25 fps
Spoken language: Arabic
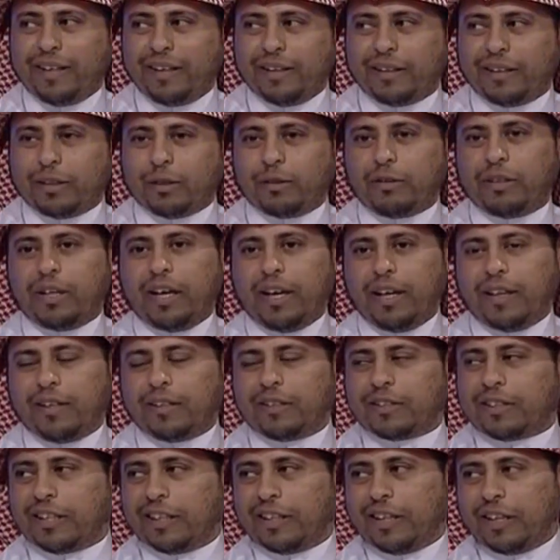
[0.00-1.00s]
20% يقول هذا
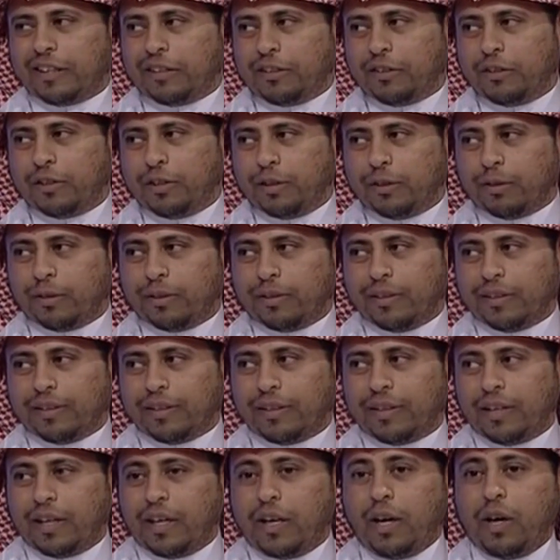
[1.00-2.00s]
لسداد الديون
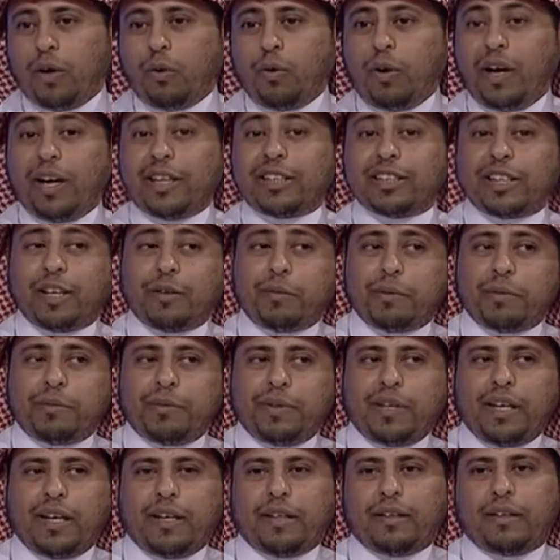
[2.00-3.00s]
و10%
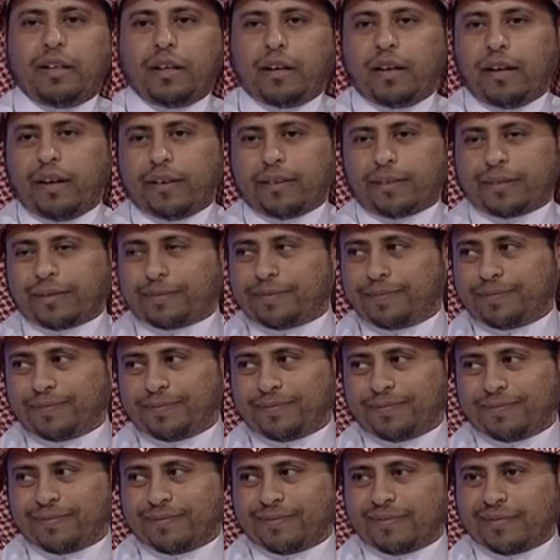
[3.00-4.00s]
ادخار
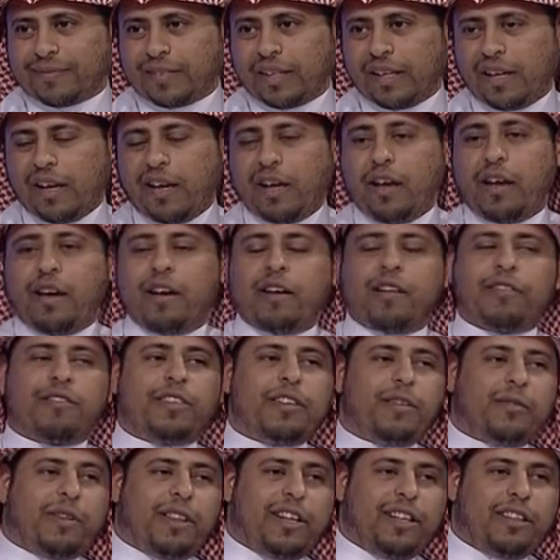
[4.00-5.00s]

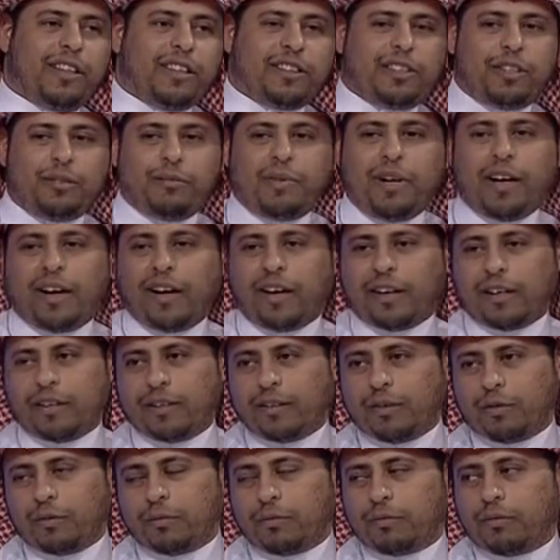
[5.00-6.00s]
في مثلا تقسيم اخر
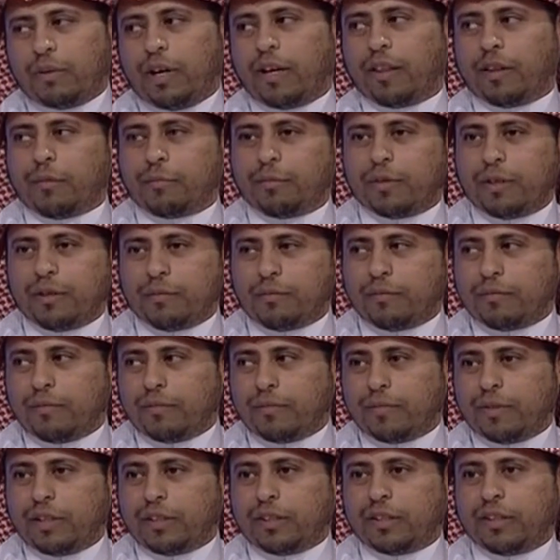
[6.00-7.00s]
وايضا من
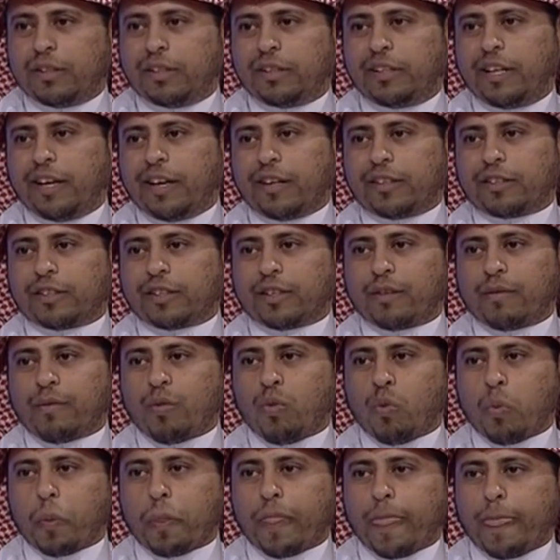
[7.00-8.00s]
معلش تعطينا بالاسعار
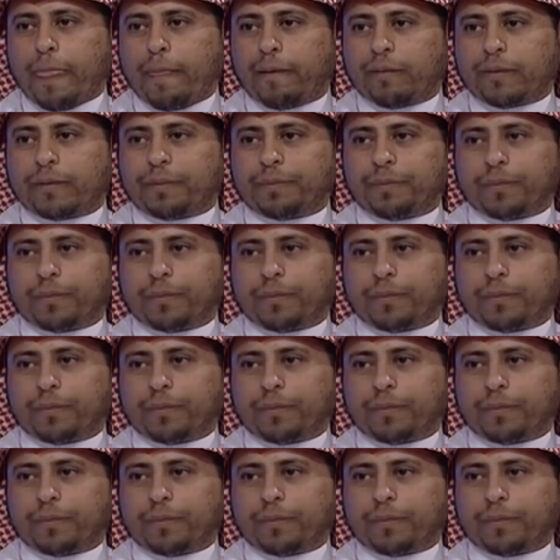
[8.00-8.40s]
10000